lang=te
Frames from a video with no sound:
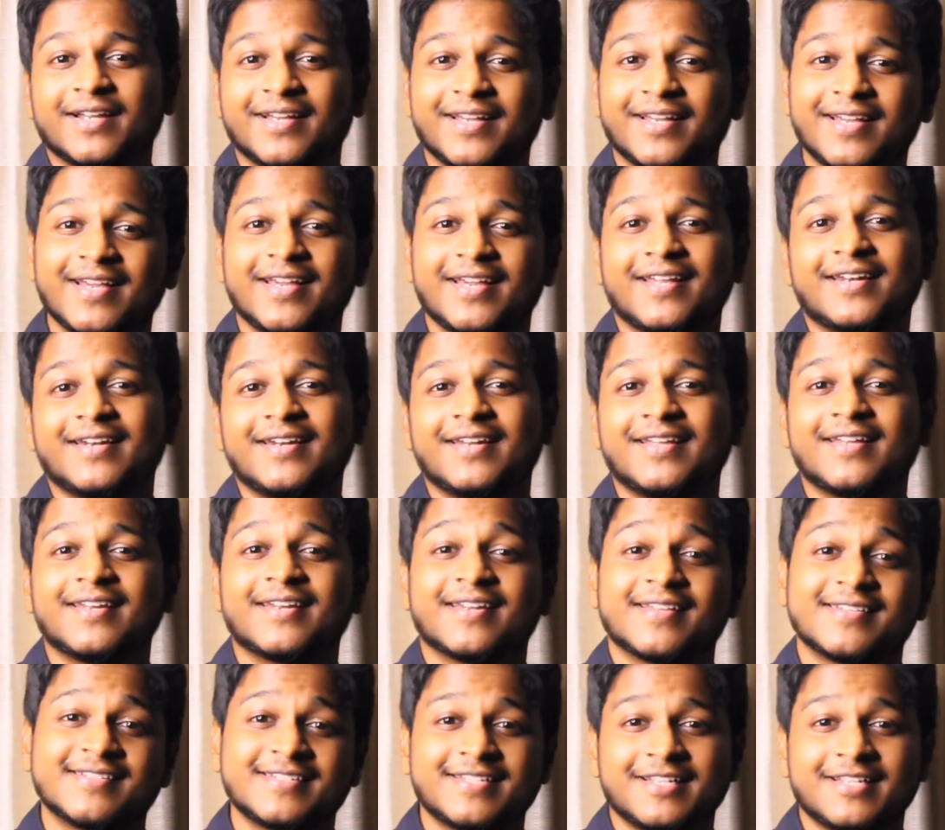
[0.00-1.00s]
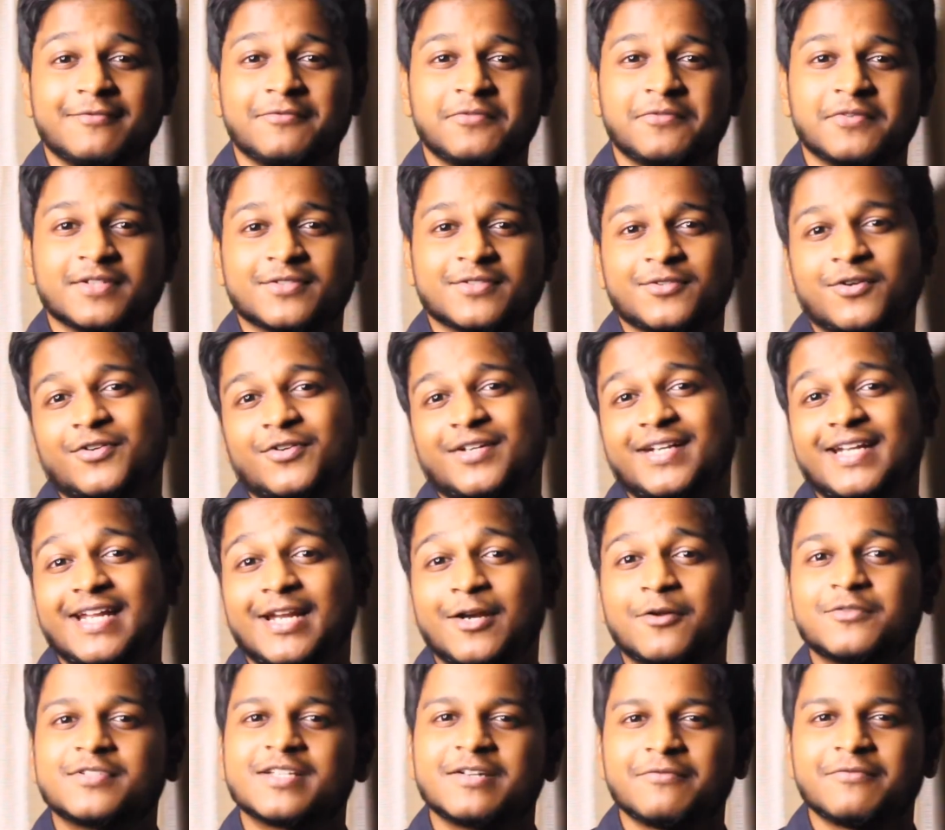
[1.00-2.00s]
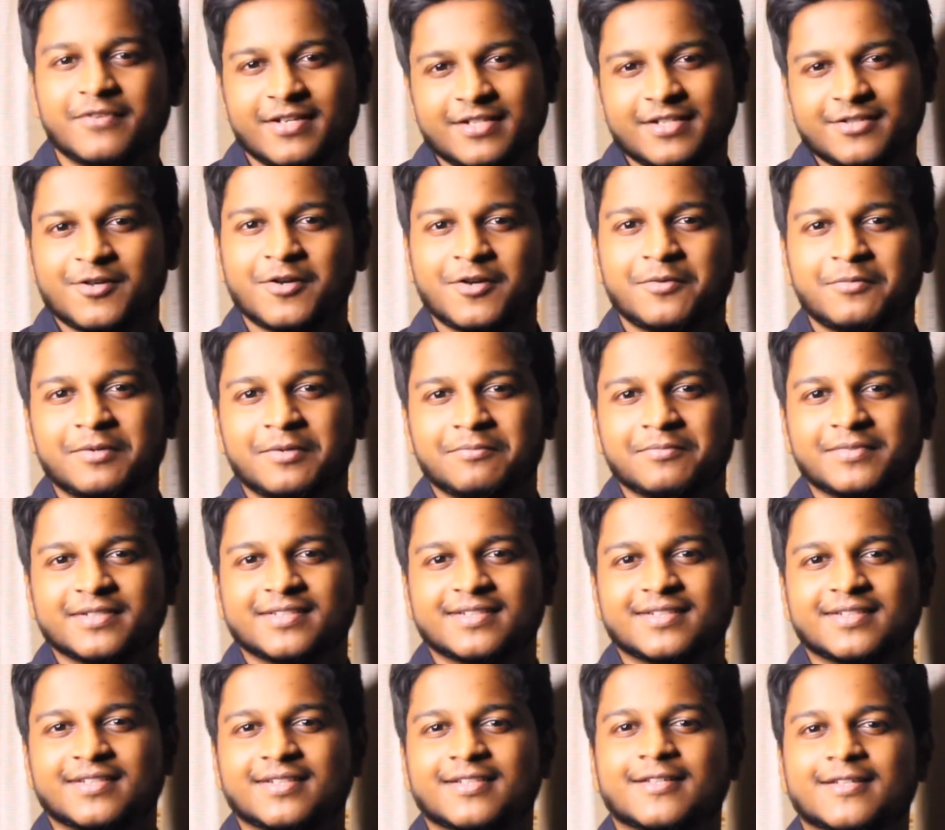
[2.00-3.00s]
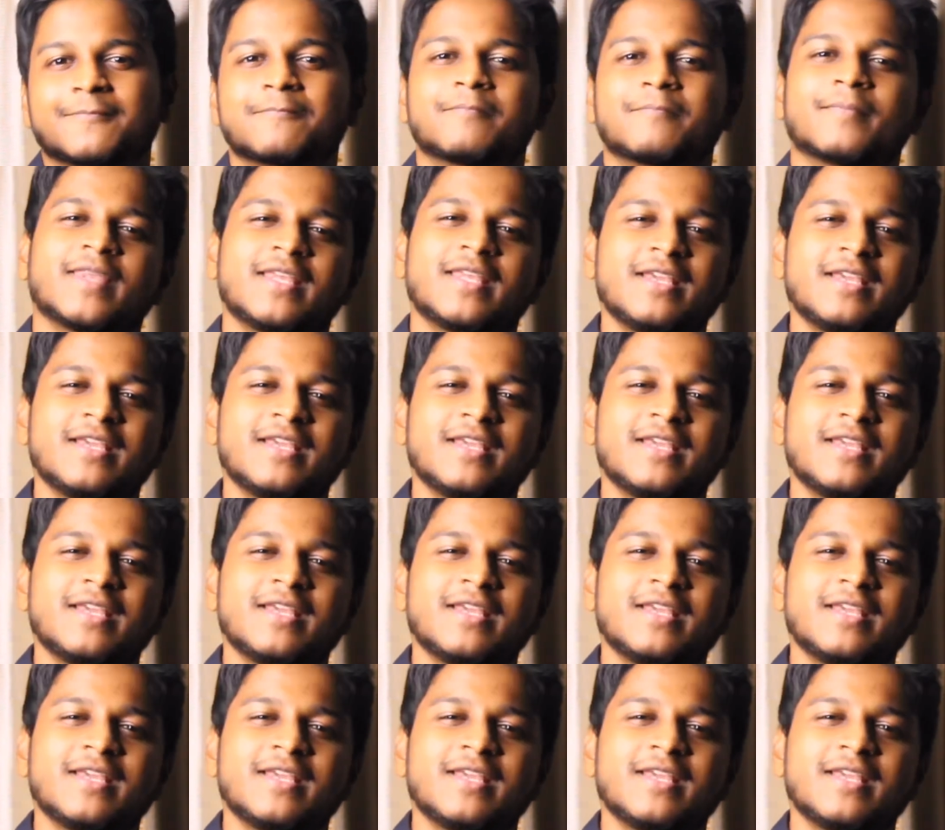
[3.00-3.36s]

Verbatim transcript: మన హెయిర్ని రెస్టింగ్ ఫేజ్ ఆర్ టీలూజన్ ఫేజ్లోకి పంపిస్తుంది